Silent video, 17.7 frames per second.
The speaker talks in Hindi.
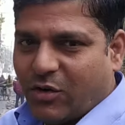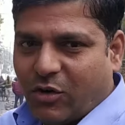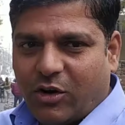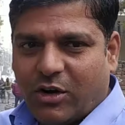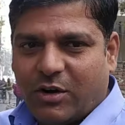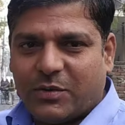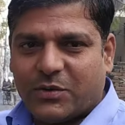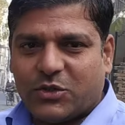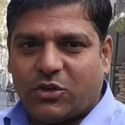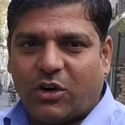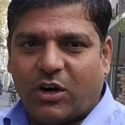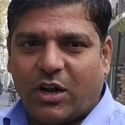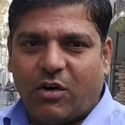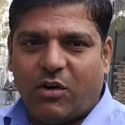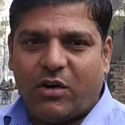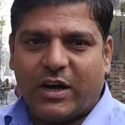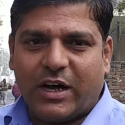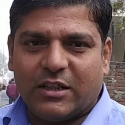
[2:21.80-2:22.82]
ये रोड
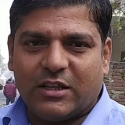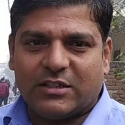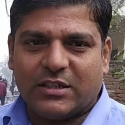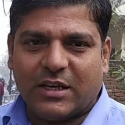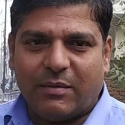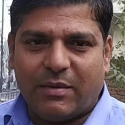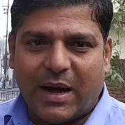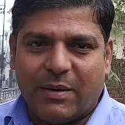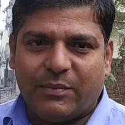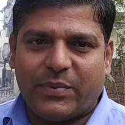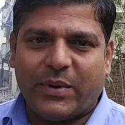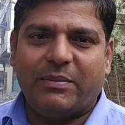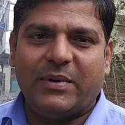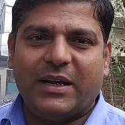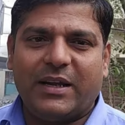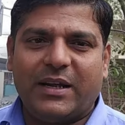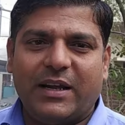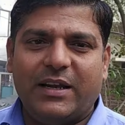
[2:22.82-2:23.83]
चौड़ा होगा तो सब आम
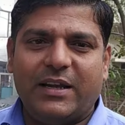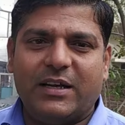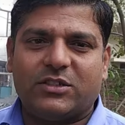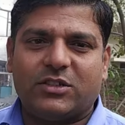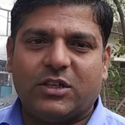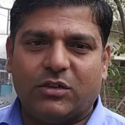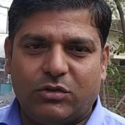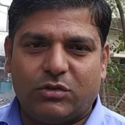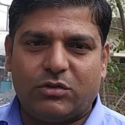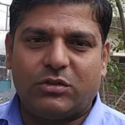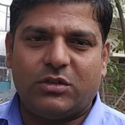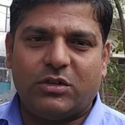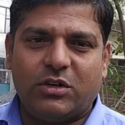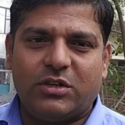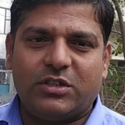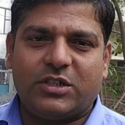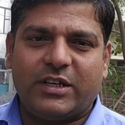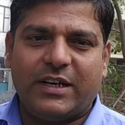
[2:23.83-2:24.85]
पब्लिक के लिए
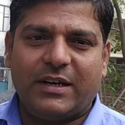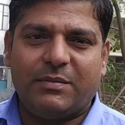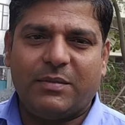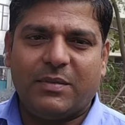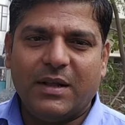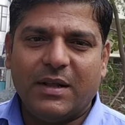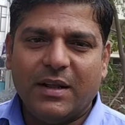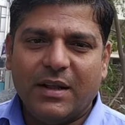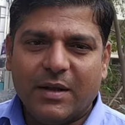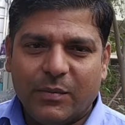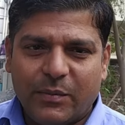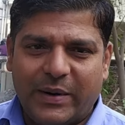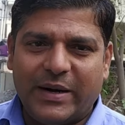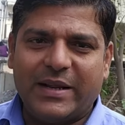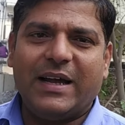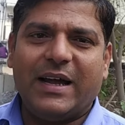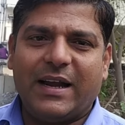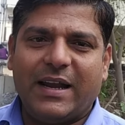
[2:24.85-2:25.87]
संतुलिस्ट है
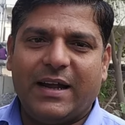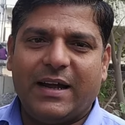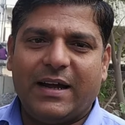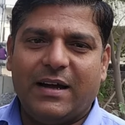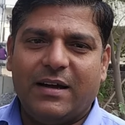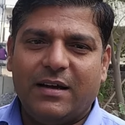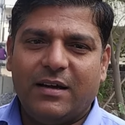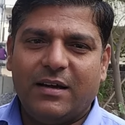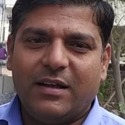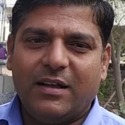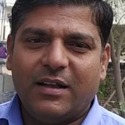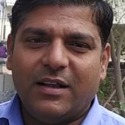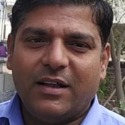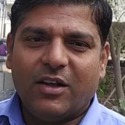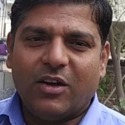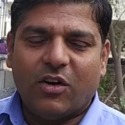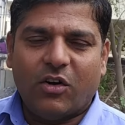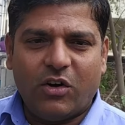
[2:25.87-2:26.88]
बढ़िया रहेगा
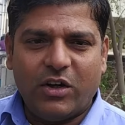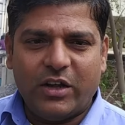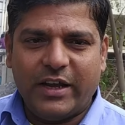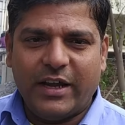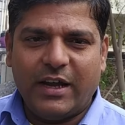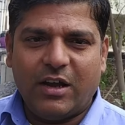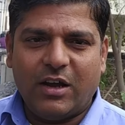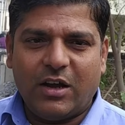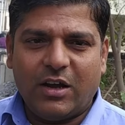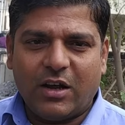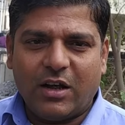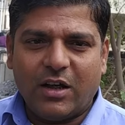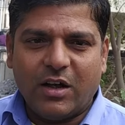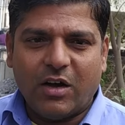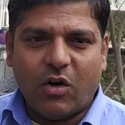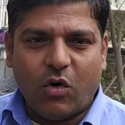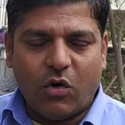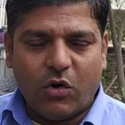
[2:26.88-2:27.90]
और ये
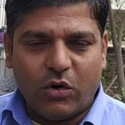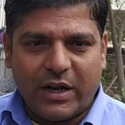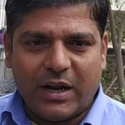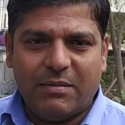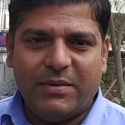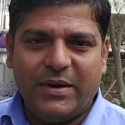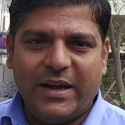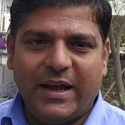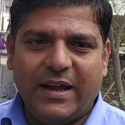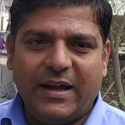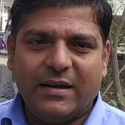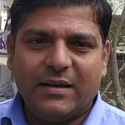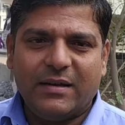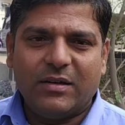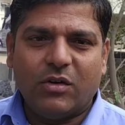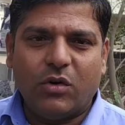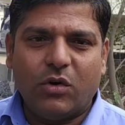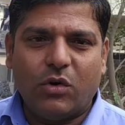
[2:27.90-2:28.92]
होटल भी है
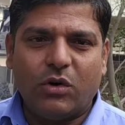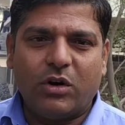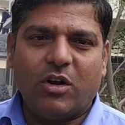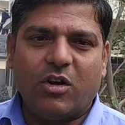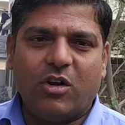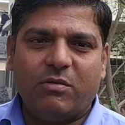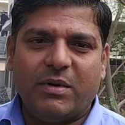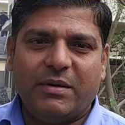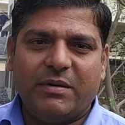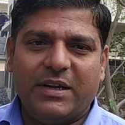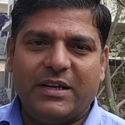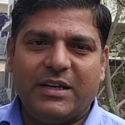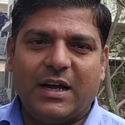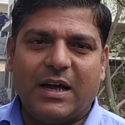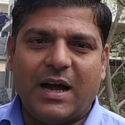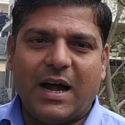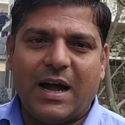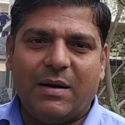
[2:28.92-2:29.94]
होटलों में भी
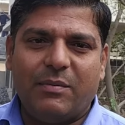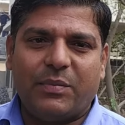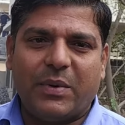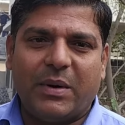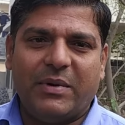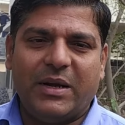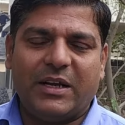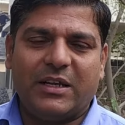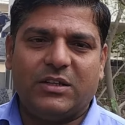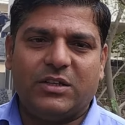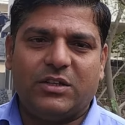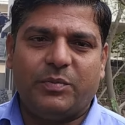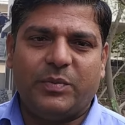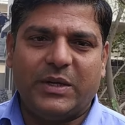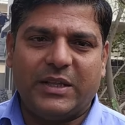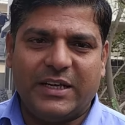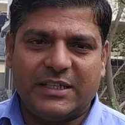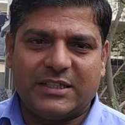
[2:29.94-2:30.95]
आम पब्लिक
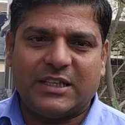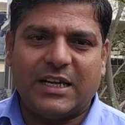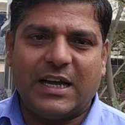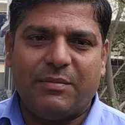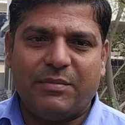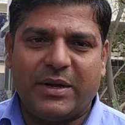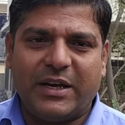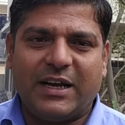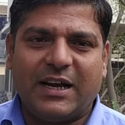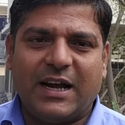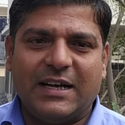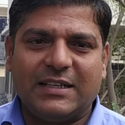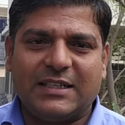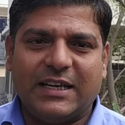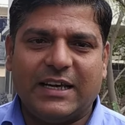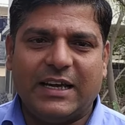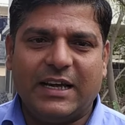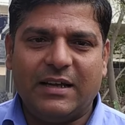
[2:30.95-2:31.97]
विदेश से अमेरिका
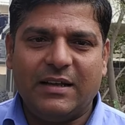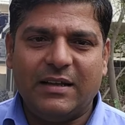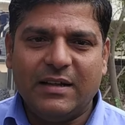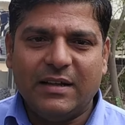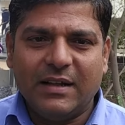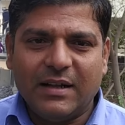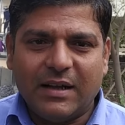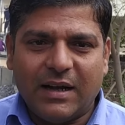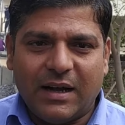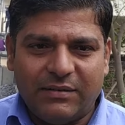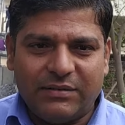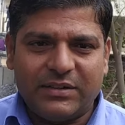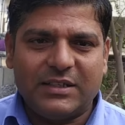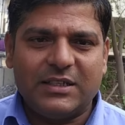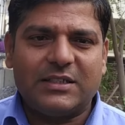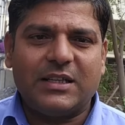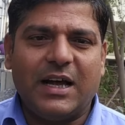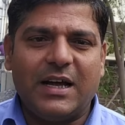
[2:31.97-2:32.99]
से है
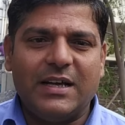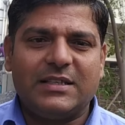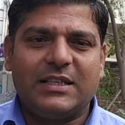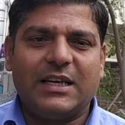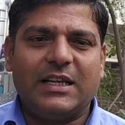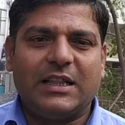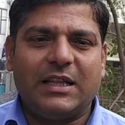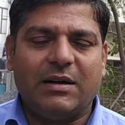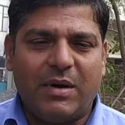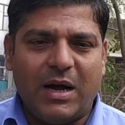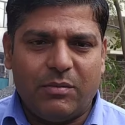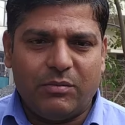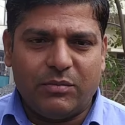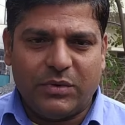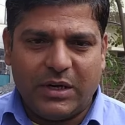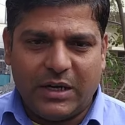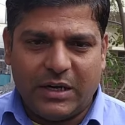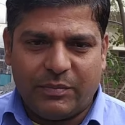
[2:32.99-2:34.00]
अफगानिस्तान से
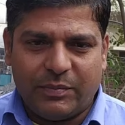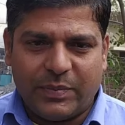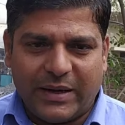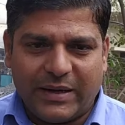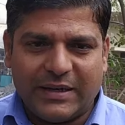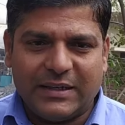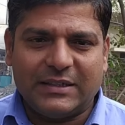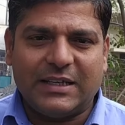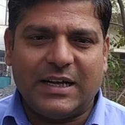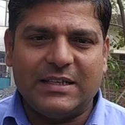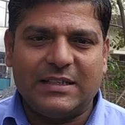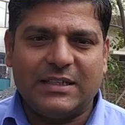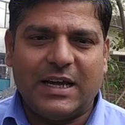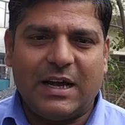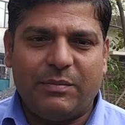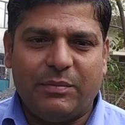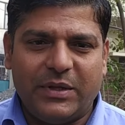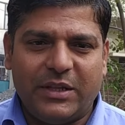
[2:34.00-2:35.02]
तमाम ये पाकिस्तान
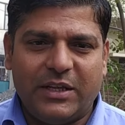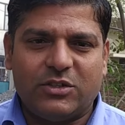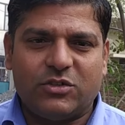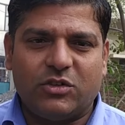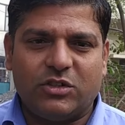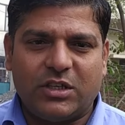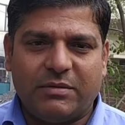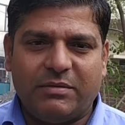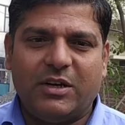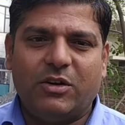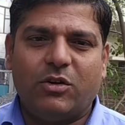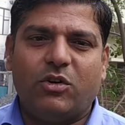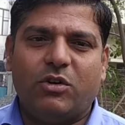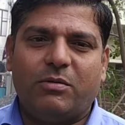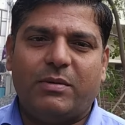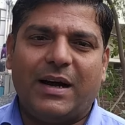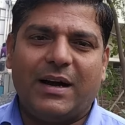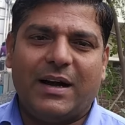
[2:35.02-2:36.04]
से आप विदेशों से भी
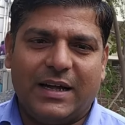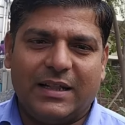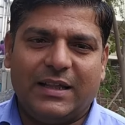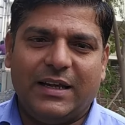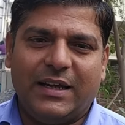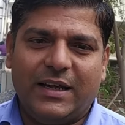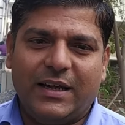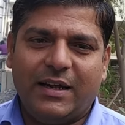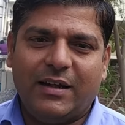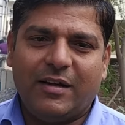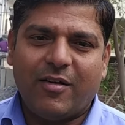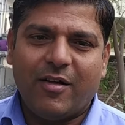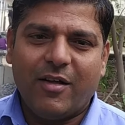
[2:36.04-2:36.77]
लोग वाग आते हैं